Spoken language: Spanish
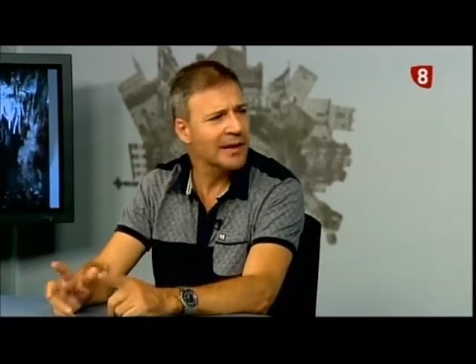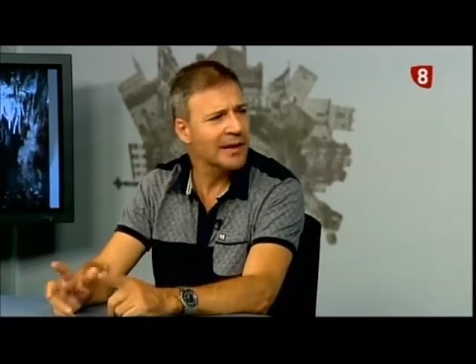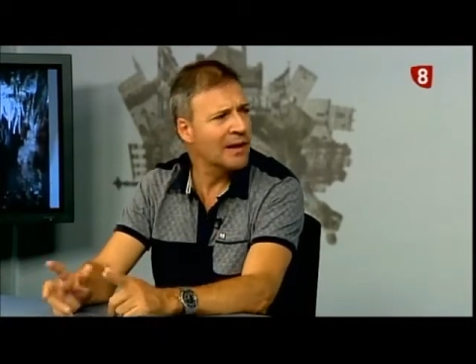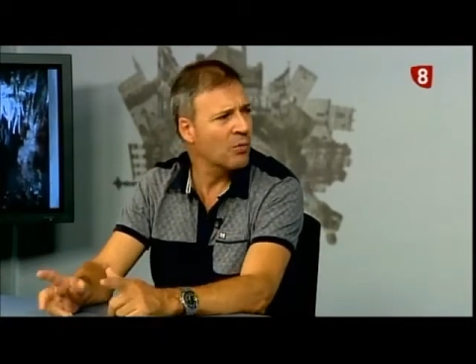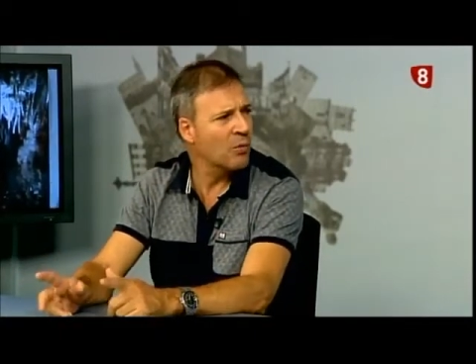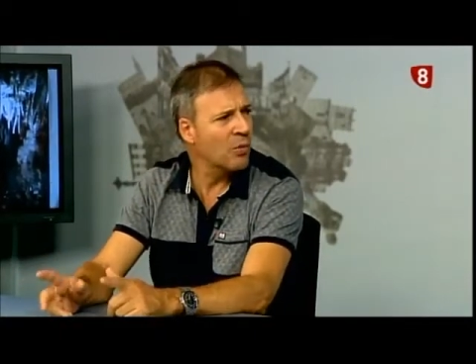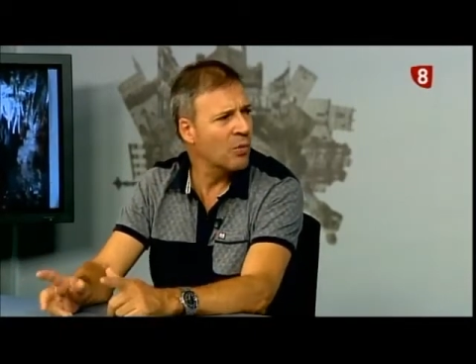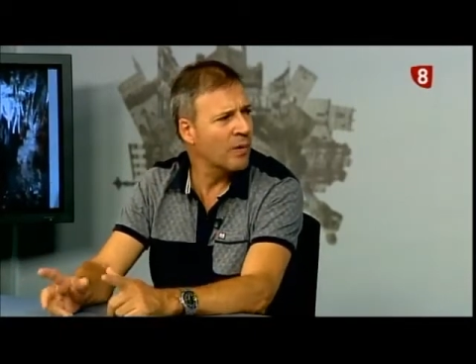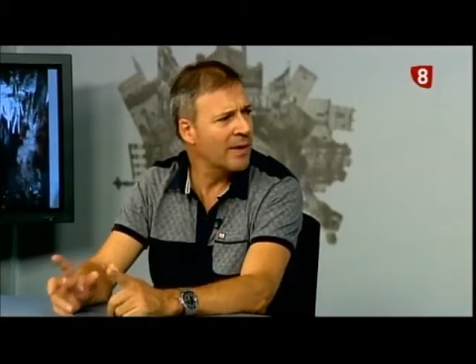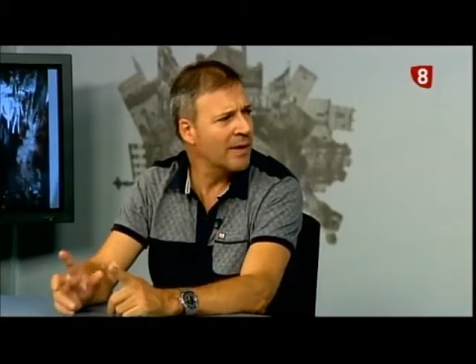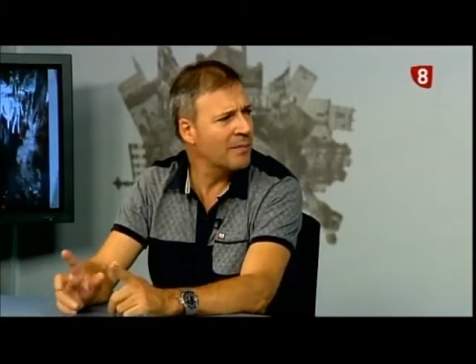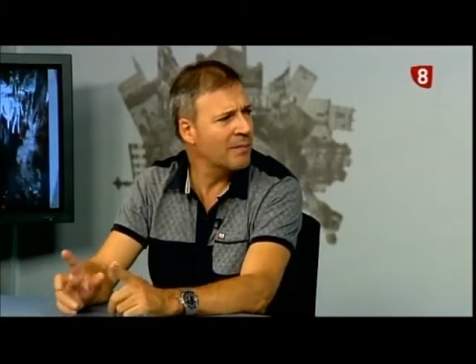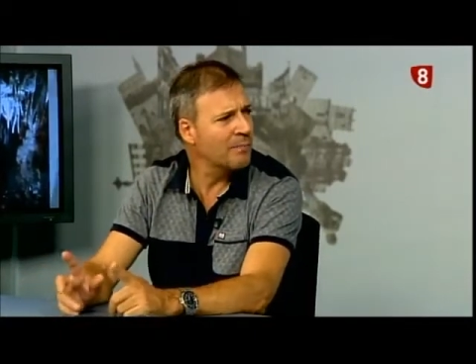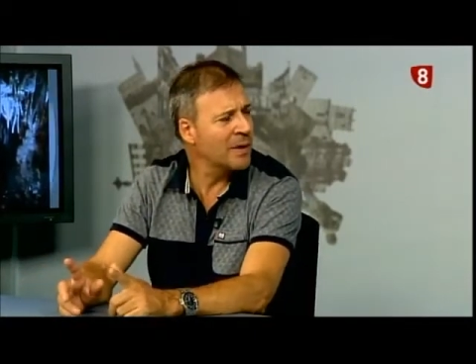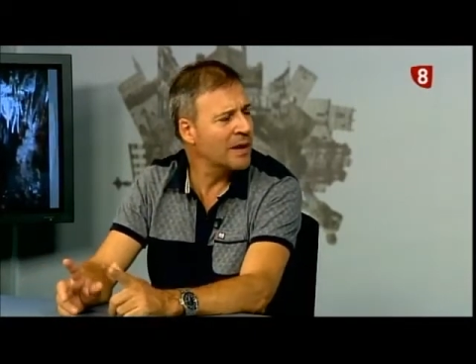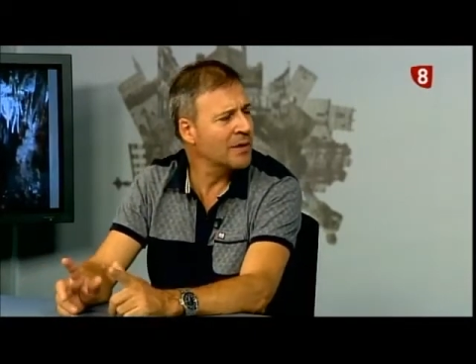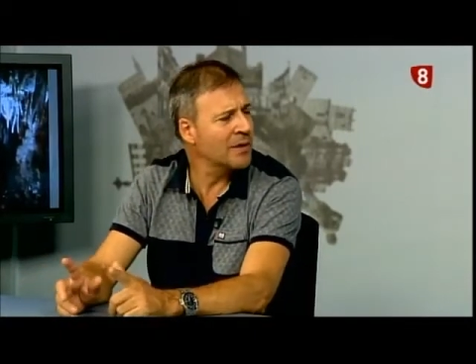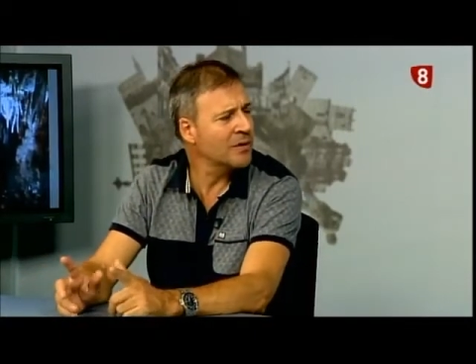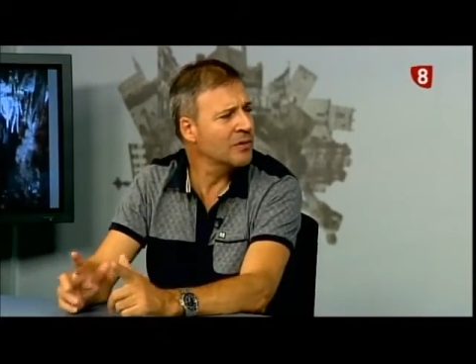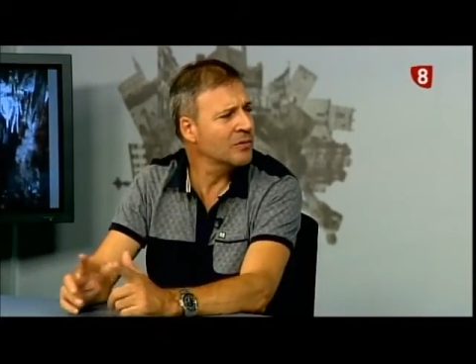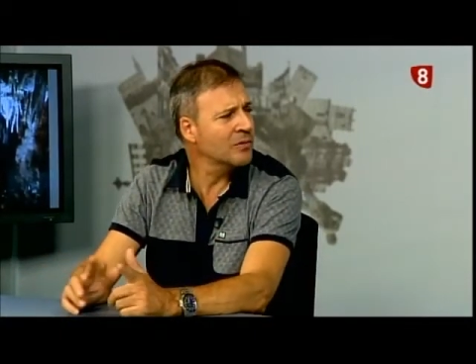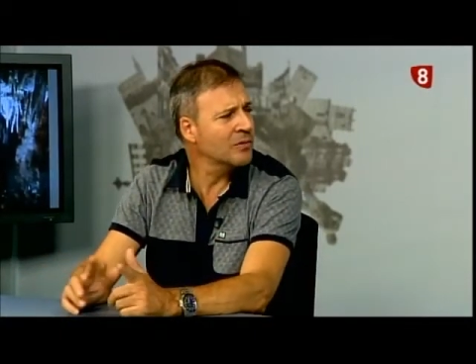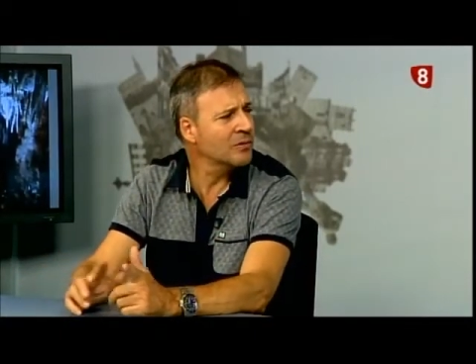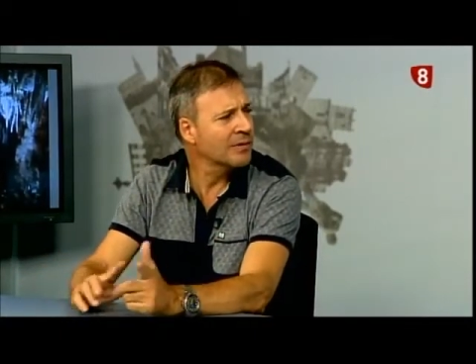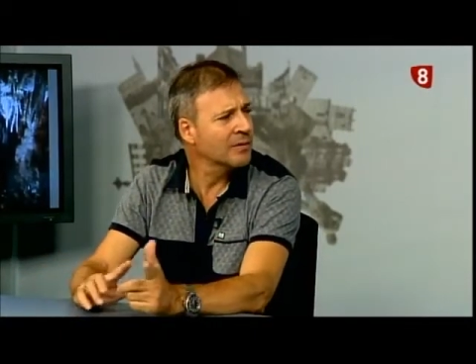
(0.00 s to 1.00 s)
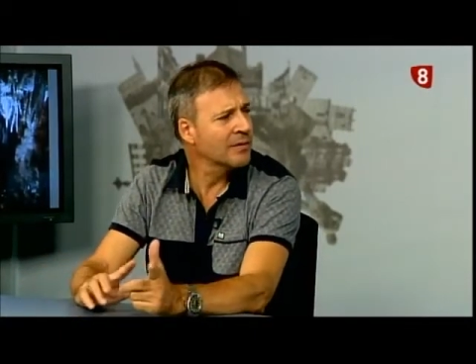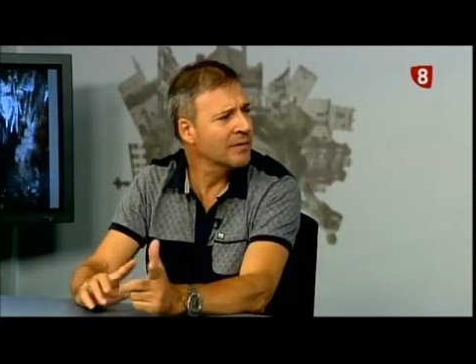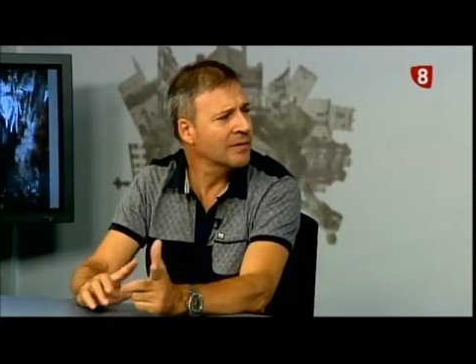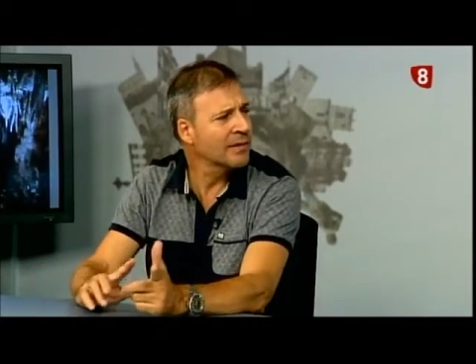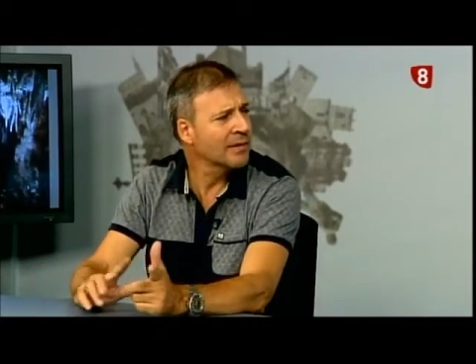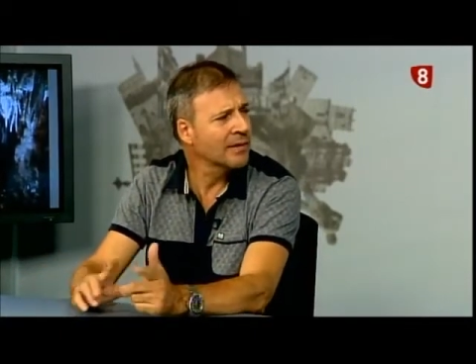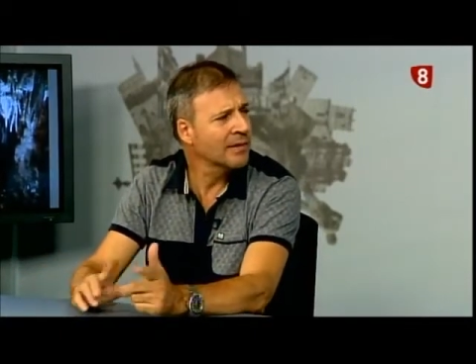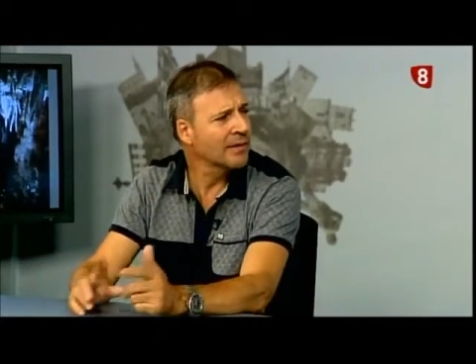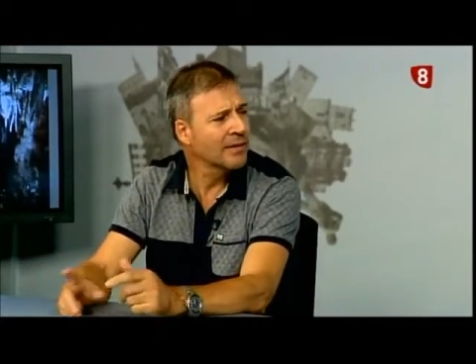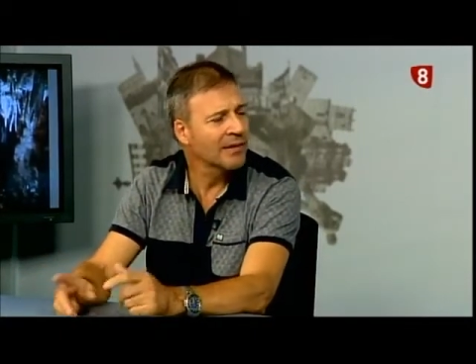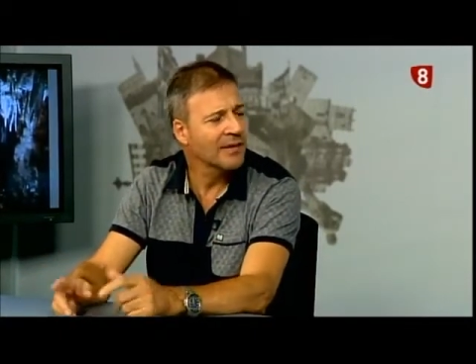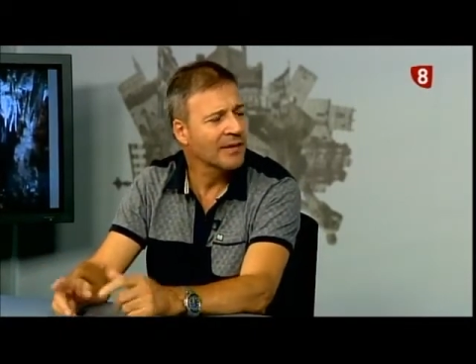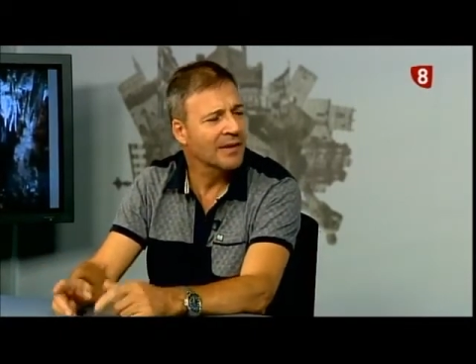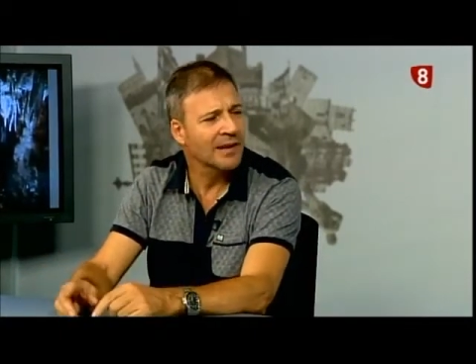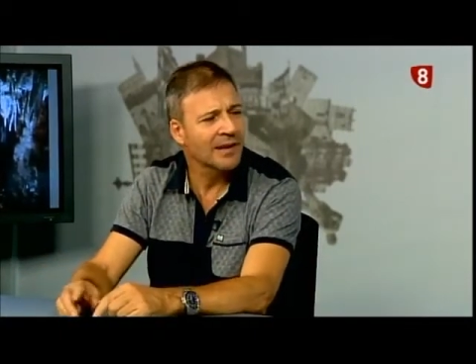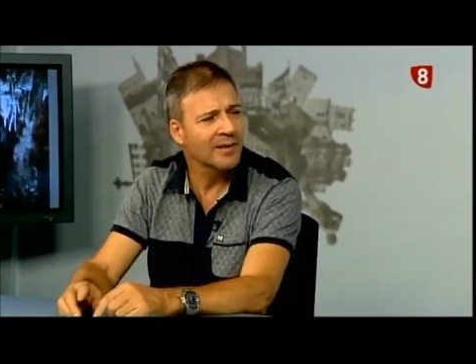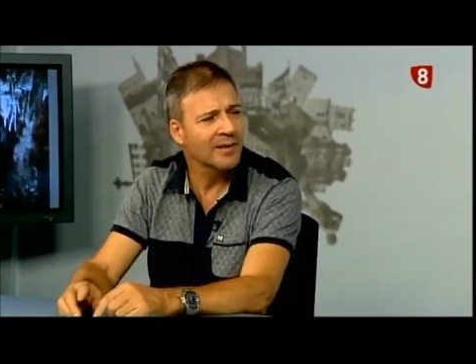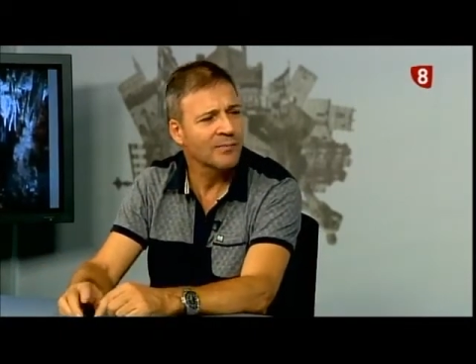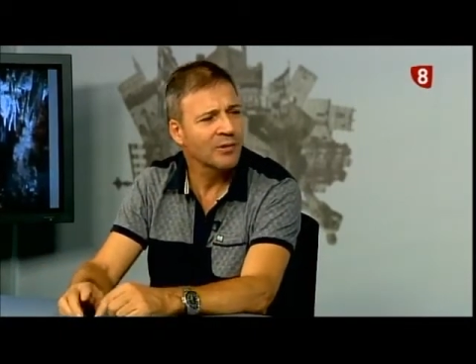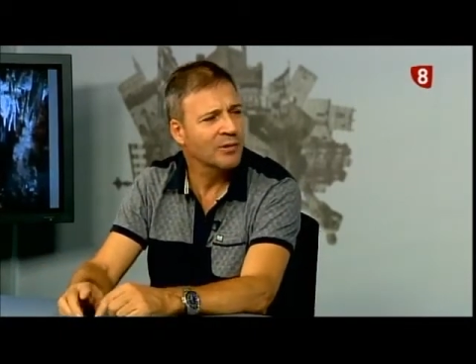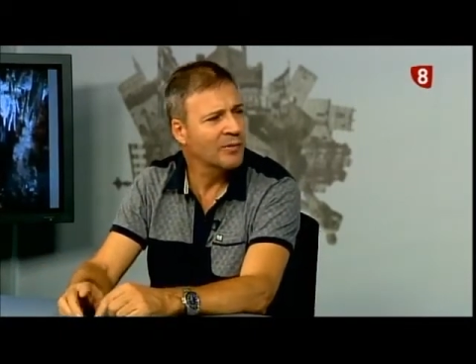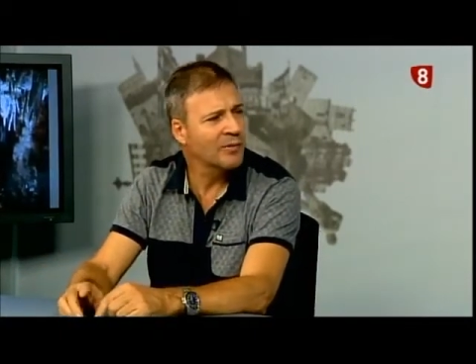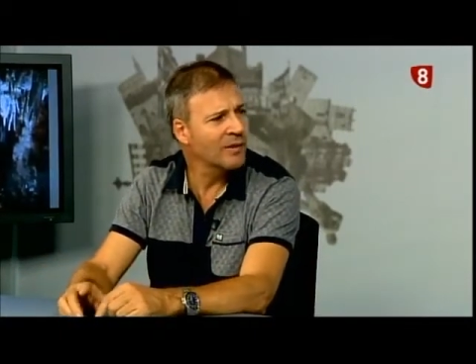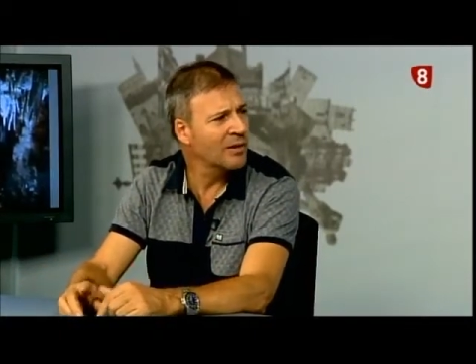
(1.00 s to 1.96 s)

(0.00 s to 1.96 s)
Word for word: la cueva de Paño, que estamos